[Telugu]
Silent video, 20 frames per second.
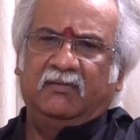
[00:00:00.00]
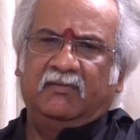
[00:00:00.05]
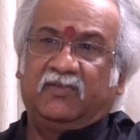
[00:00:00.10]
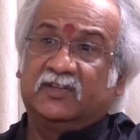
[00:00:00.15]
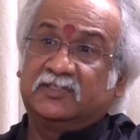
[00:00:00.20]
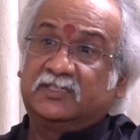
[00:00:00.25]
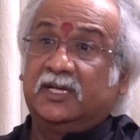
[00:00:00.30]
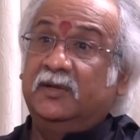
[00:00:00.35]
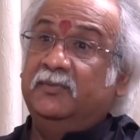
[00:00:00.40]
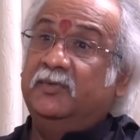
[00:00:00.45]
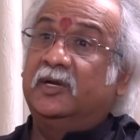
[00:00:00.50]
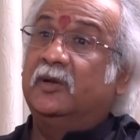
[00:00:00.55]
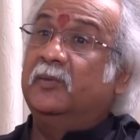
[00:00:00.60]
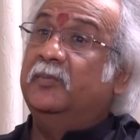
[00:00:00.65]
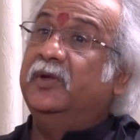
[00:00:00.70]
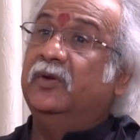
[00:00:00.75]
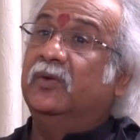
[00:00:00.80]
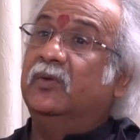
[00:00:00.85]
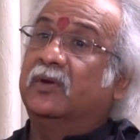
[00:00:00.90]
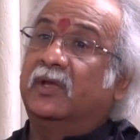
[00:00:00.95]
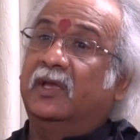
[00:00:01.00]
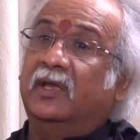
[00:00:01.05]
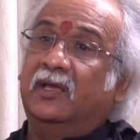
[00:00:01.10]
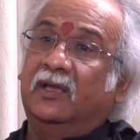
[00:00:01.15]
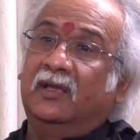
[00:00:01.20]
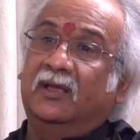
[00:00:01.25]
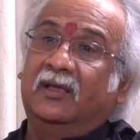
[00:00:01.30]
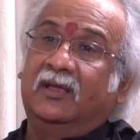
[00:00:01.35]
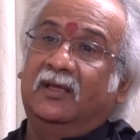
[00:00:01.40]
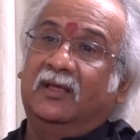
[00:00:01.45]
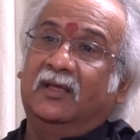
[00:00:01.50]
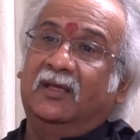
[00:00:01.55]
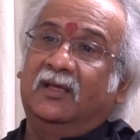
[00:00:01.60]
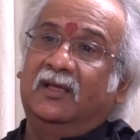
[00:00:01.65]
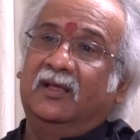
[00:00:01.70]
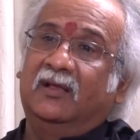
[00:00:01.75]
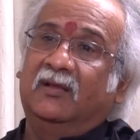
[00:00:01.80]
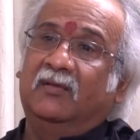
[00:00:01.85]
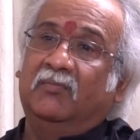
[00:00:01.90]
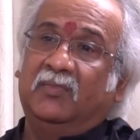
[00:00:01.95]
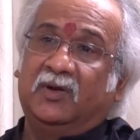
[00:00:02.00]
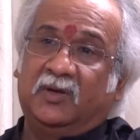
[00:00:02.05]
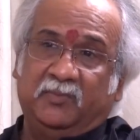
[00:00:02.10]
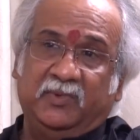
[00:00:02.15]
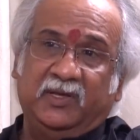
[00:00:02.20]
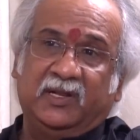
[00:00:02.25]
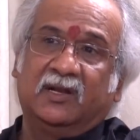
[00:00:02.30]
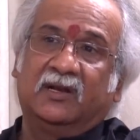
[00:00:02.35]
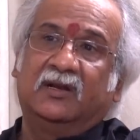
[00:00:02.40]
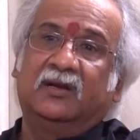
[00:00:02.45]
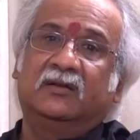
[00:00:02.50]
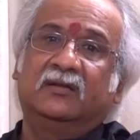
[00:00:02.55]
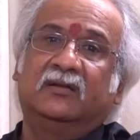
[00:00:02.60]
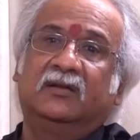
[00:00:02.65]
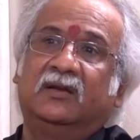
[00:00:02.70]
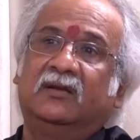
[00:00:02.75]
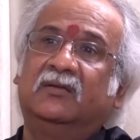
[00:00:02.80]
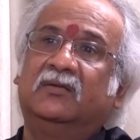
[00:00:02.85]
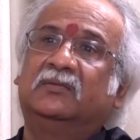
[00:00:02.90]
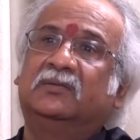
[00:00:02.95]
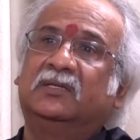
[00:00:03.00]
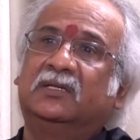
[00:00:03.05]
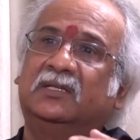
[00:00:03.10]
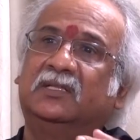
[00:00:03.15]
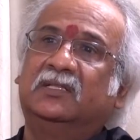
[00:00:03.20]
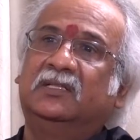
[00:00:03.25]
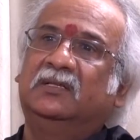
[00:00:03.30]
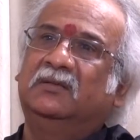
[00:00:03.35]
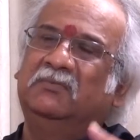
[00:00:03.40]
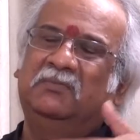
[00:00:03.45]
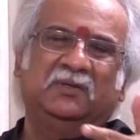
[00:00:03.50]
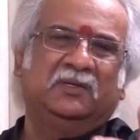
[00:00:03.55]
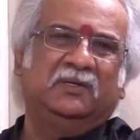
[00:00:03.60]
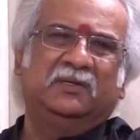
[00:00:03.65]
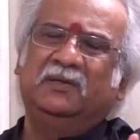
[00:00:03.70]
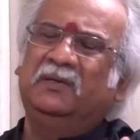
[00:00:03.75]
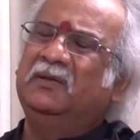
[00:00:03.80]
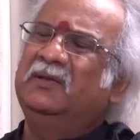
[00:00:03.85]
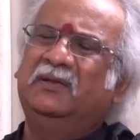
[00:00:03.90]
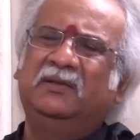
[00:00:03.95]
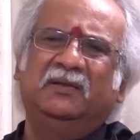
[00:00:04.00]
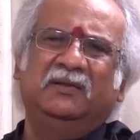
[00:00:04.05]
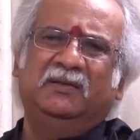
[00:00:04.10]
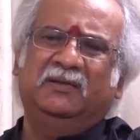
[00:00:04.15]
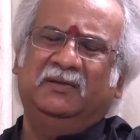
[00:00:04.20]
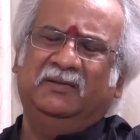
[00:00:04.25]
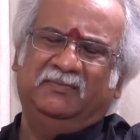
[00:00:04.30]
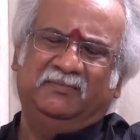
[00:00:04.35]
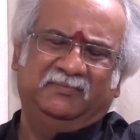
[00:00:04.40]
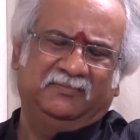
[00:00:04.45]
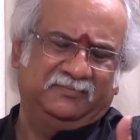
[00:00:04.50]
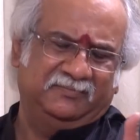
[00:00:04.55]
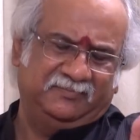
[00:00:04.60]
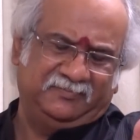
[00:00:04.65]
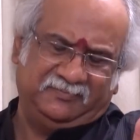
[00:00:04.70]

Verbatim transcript: ఫస్ట్ టైం ఇట్ విల్ బీ ఓకే బట్ మీరు అన్నట్టు రెండోసారి అది అవును